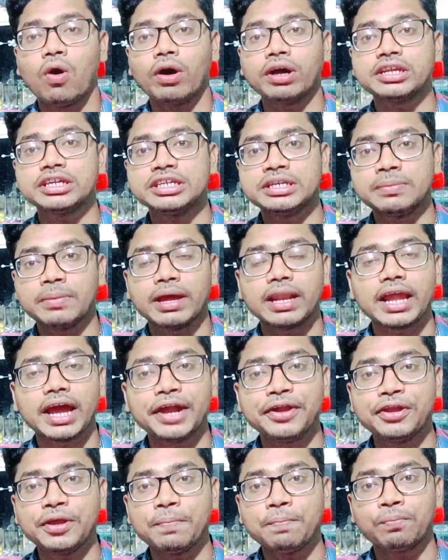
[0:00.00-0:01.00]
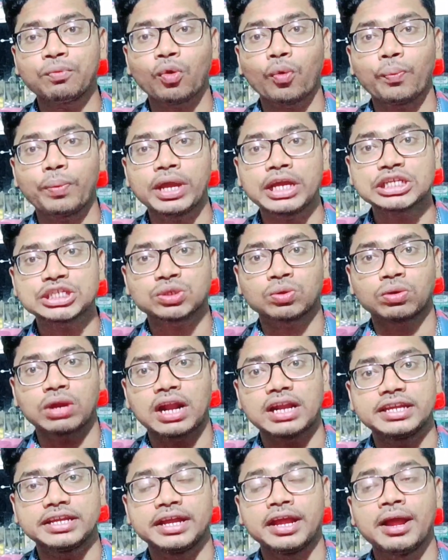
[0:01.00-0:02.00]
और ईमेल आईडी
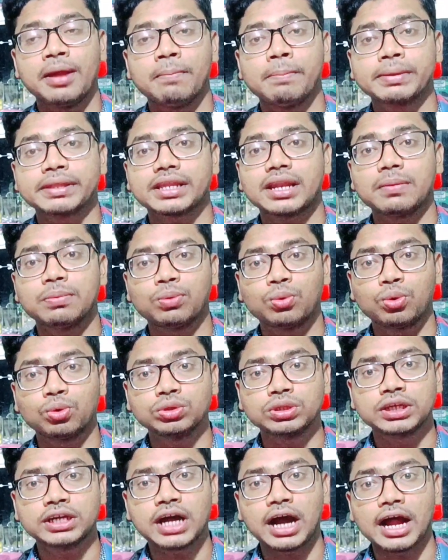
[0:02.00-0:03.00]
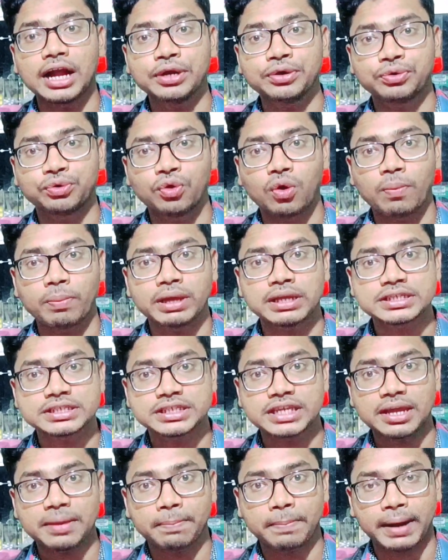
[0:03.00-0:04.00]
प्रोफेशनली मतलब खुद का डोमेन
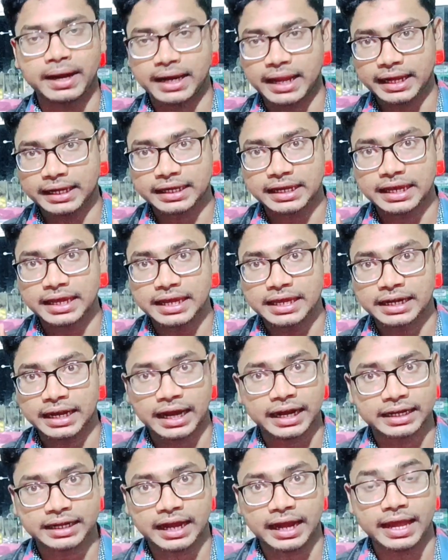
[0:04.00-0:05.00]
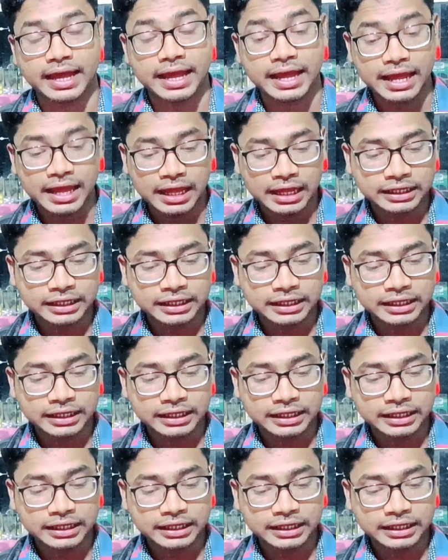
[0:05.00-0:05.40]
से बना के रखा है